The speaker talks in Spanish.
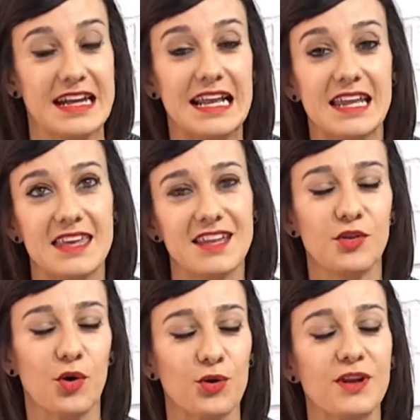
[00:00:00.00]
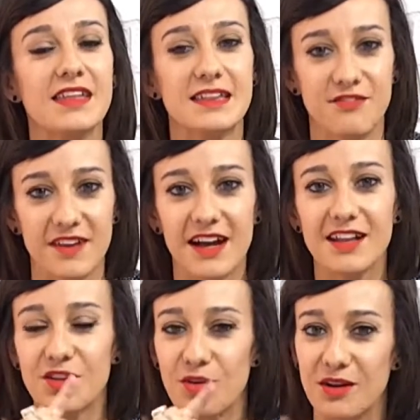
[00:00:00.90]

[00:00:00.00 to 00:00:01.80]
leyendo o identificando